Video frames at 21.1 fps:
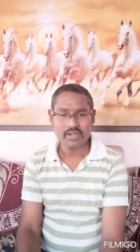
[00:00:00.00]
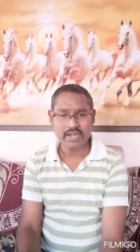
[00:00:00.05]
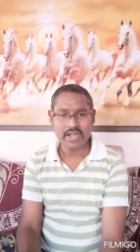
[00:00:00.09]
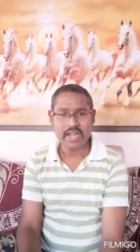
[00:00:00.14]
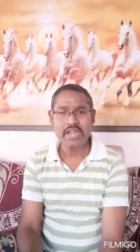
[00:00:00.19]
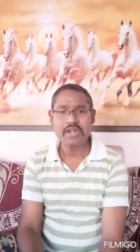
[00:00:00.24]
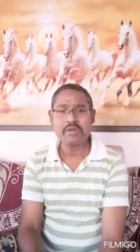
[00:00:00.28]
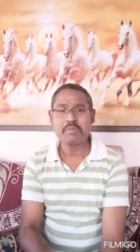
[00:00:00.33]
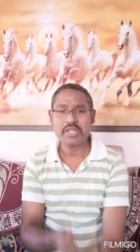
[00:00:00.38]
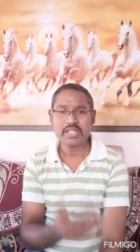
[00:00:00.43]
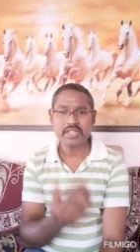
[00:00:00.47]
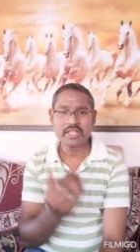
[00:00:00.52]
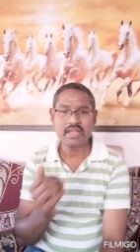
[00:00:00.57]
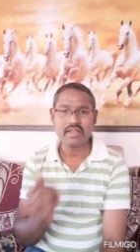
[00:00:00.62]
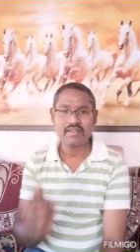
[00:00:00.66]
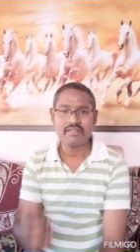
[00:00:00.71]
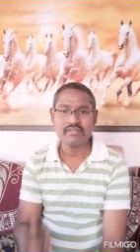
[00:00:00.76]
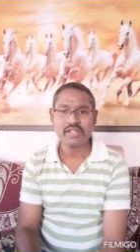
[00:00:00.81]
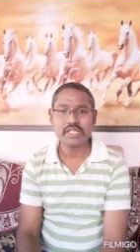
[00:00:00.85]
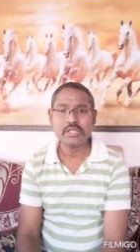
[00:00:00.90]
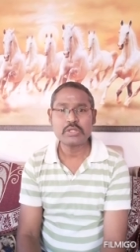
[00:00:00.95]
ట్రైన్ మీద
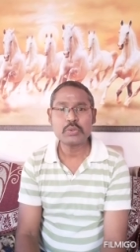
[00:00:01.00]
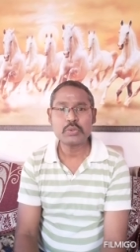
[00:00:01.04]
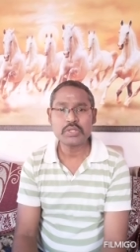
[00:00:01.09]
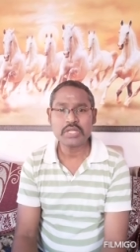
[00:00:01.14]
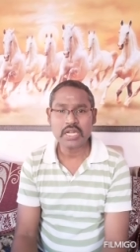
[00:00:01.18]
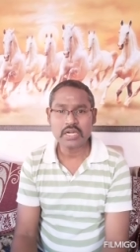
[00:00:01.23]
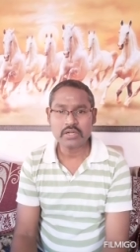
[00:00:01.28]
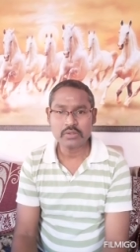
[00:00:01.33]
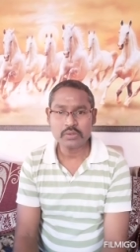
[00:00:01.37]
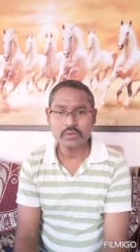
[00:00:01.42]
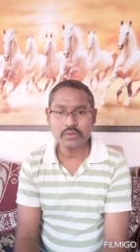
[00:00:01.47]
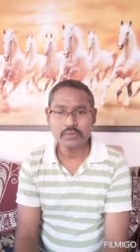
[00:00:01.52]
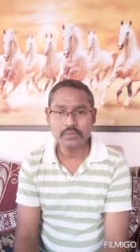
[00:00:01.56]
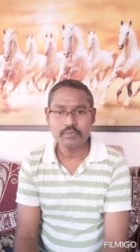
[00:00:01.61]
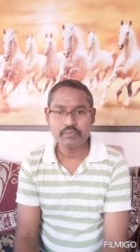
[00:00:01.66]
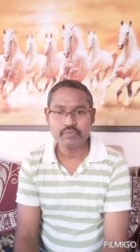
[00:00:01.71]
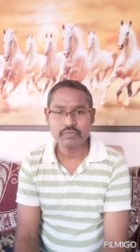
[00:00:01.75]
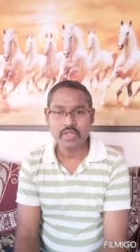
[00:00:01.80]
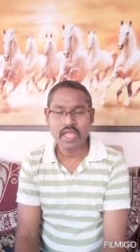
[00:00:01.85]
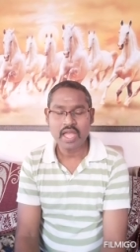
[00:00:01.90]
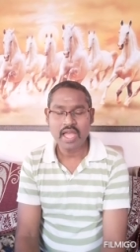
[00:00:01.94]
వెళ్తుంటాడు
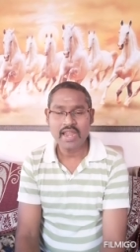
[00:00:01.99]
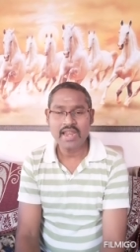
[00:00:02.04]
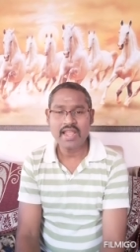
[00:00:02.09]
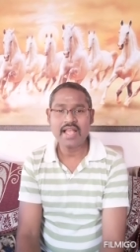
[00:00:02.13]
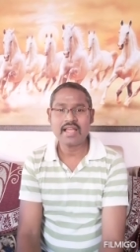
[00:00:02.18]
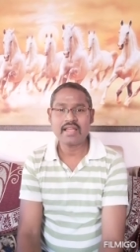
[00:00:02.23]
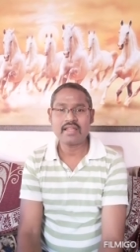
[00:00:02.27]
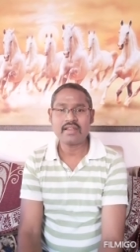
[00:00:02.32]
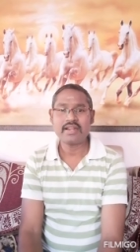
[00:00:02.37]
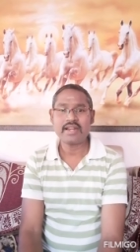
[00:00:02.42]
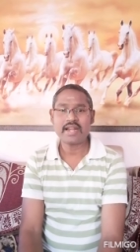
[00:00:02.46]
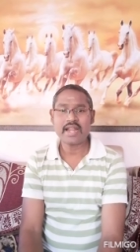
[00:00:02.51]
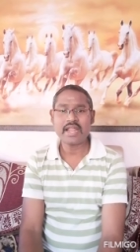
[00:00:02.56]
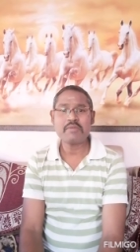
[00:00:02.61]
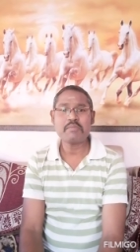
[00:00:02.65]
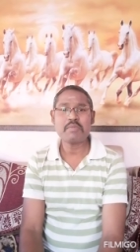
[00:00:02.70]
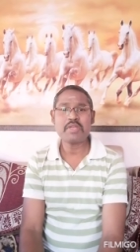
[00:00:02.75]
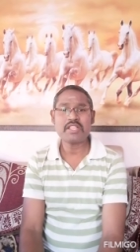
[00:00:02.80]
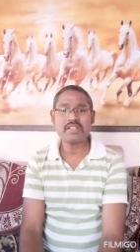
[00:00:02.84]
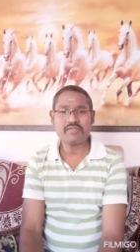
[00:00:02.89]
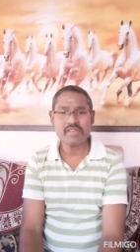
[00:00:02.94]
అలా
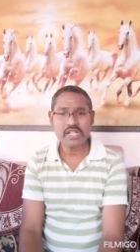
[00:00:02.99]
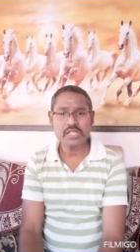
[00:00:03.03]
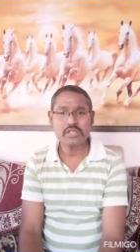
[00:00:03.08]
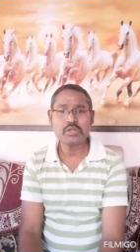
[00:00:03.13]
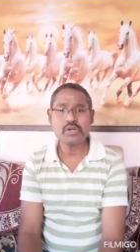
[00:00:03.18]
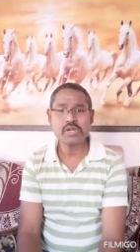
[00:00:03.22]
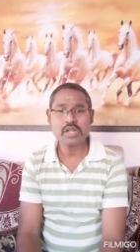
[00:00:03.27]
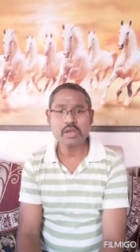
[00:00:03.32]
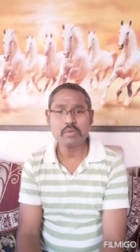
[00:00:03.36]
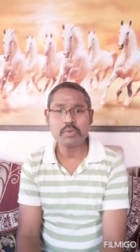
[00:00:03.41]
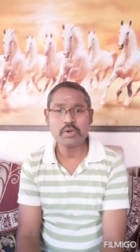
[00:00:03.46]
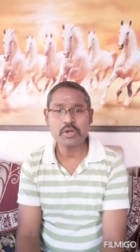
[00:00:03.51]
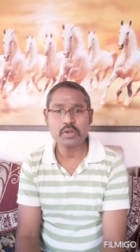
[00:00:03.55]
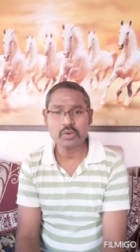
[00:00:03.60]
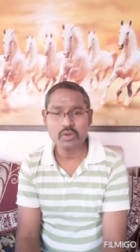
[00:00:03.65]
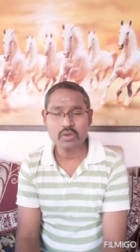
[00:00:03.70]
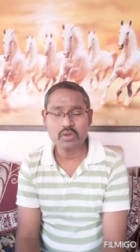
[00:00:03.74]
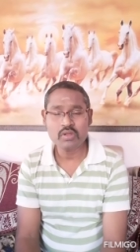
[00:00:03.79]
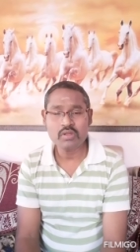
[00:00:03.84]
ట్రైన్ మీద వెళ్తున్నప్పుడు